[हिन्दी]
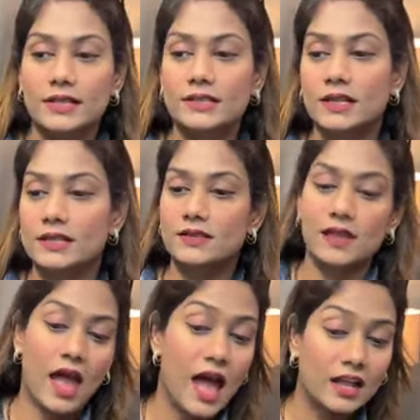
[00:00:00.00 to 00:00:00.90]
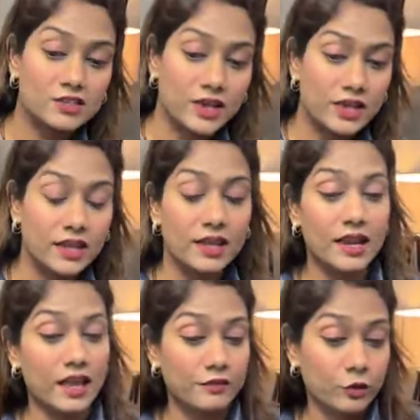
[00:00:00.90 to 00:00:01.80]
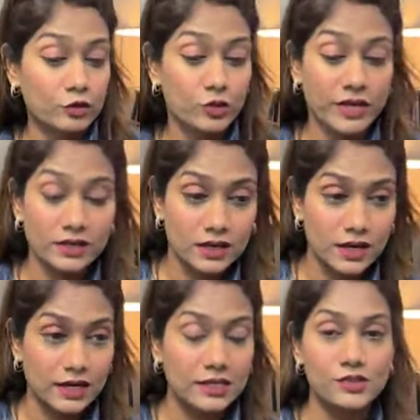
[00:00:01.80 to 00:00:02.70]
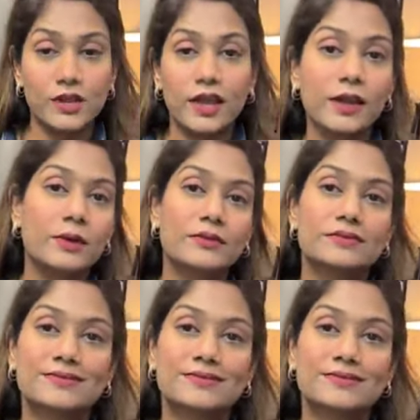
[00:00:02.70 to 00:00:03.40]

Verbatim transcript: जल्दी जल्दी से आ जाइए लाइव को ज्वाइन कर लीजिए